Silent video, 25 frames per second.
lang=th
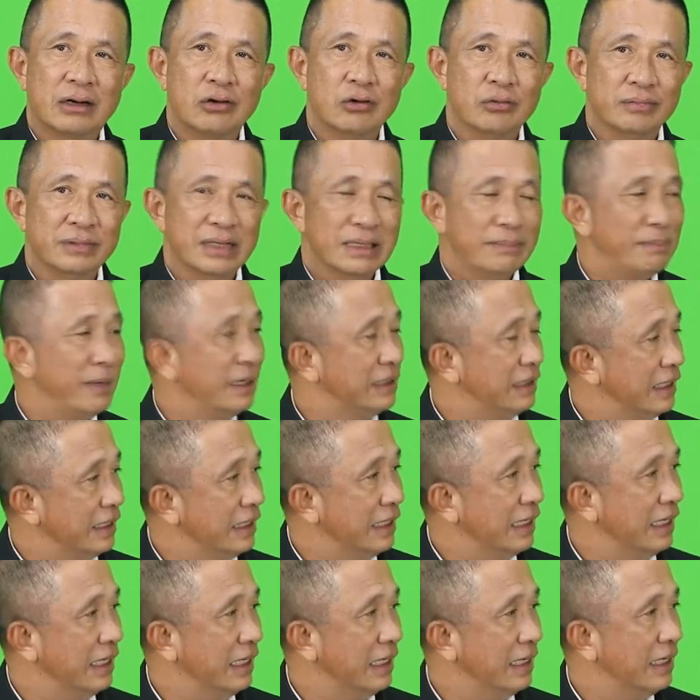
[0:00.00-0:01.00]
กลุ่มเดอะปัตตา
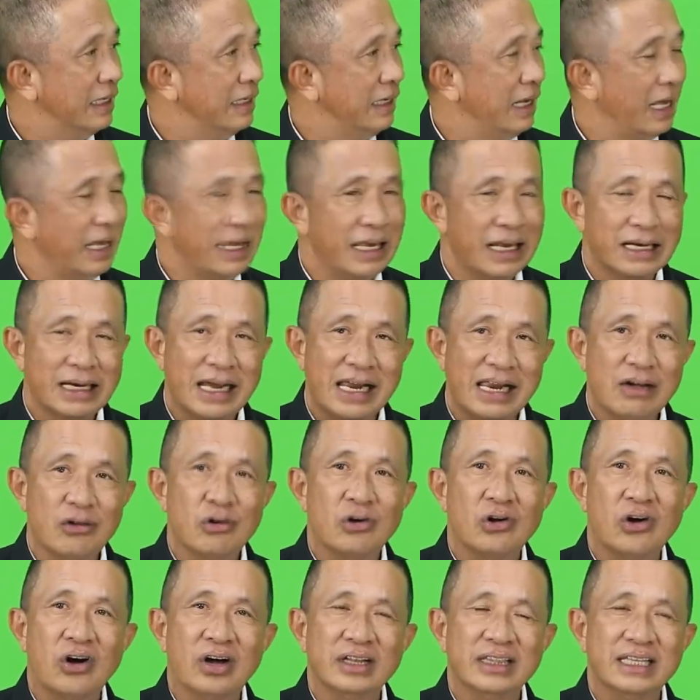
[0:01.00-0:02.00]
นีและอีกหลาย
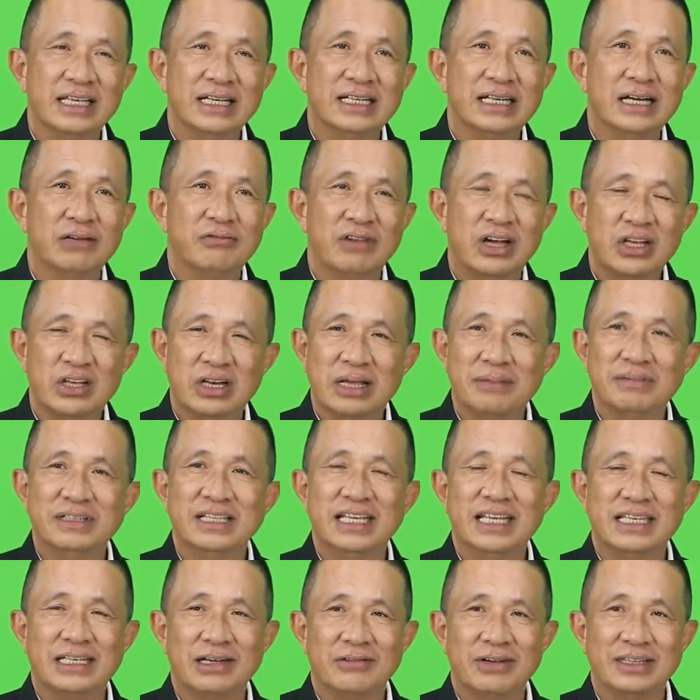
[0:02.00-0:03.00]
องค์กรที่เคลื่อนไหวอยู่ใน
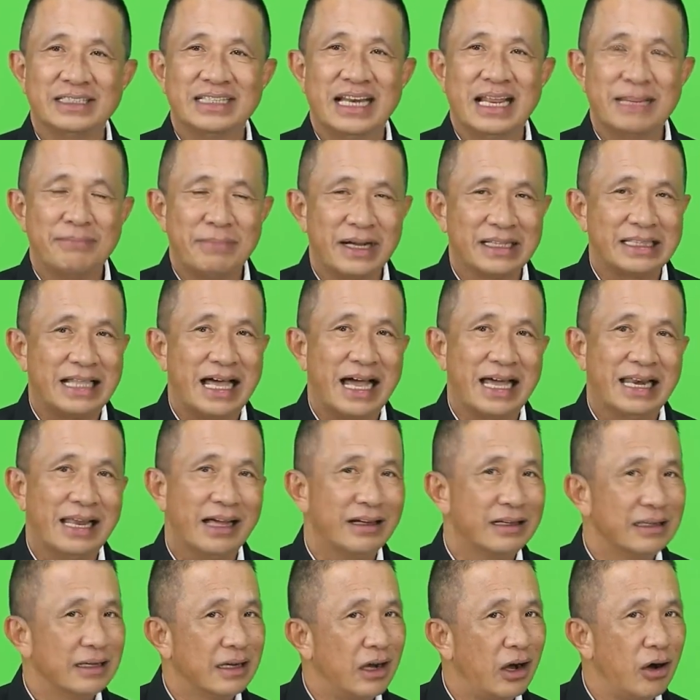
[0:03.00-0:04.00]
พื้นที่จังหวัดชายแดนภาคใต้
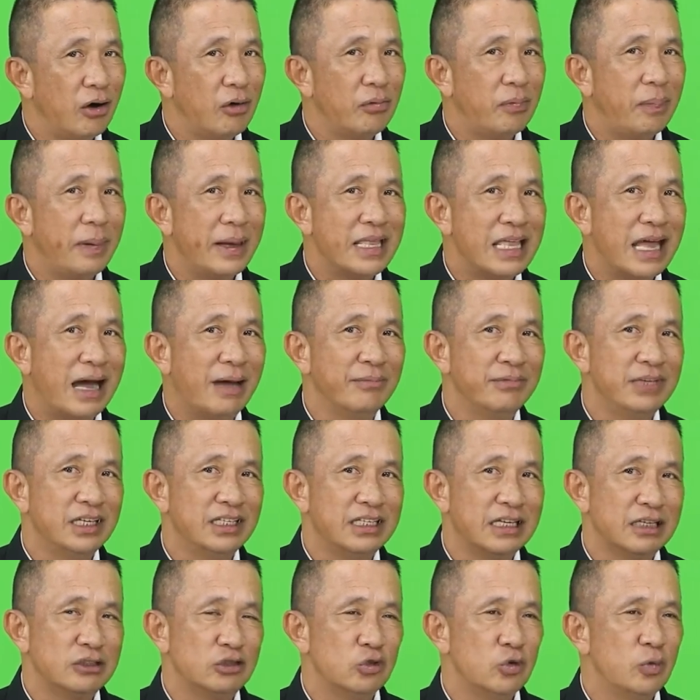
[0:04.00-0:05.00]
และเขาพยายาม
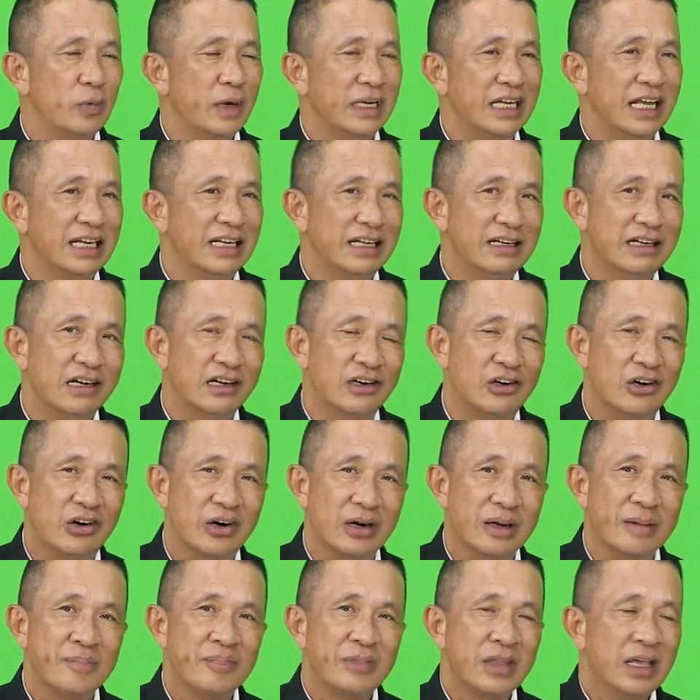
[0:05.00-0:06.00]
ที่จะชูประเด็นในเรื่องข
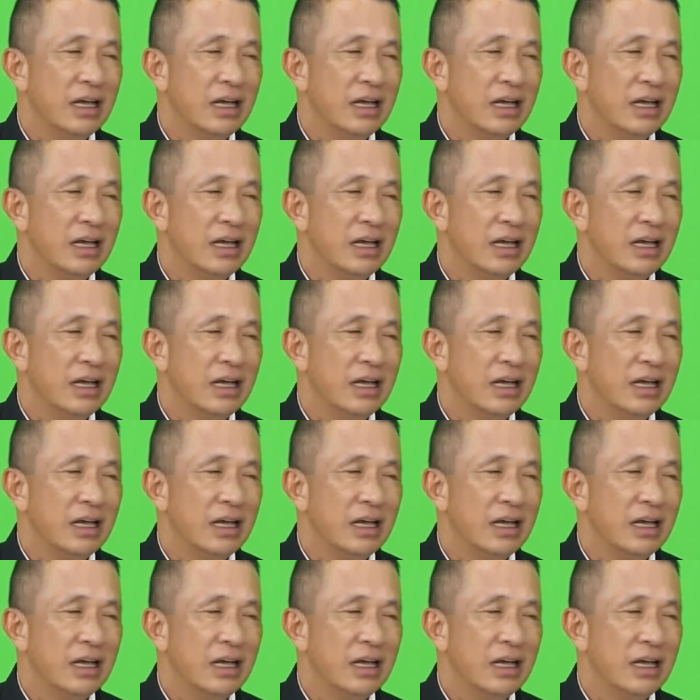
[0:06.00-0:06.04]
อง